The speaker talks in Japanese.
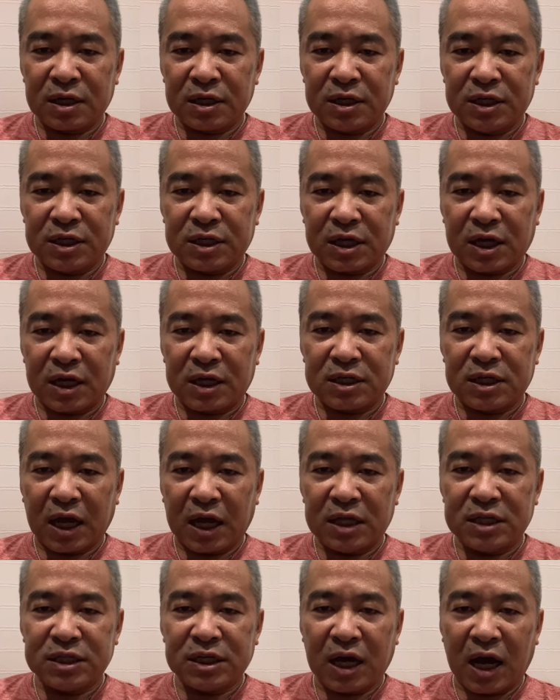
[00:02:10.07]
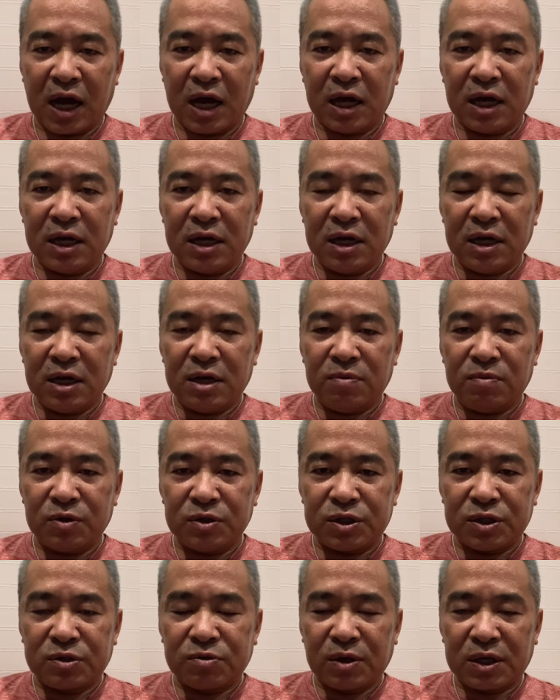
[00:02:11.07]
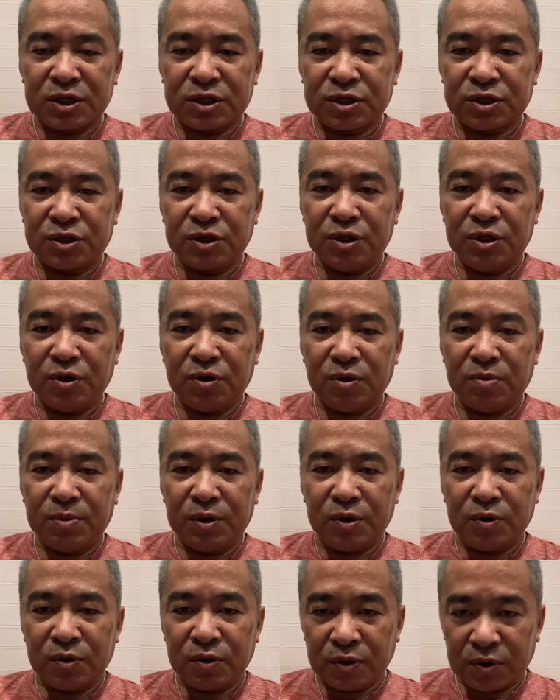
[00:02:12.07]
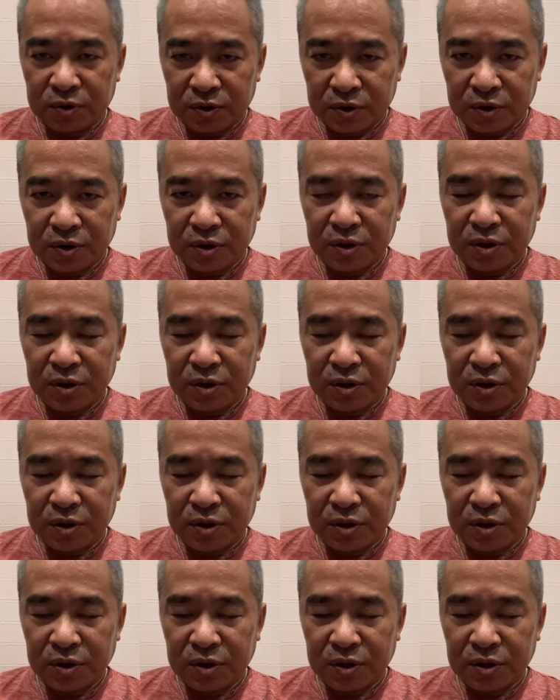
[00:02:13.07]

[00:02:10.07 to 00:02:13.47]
2時から3時半もしくは水曜日の夜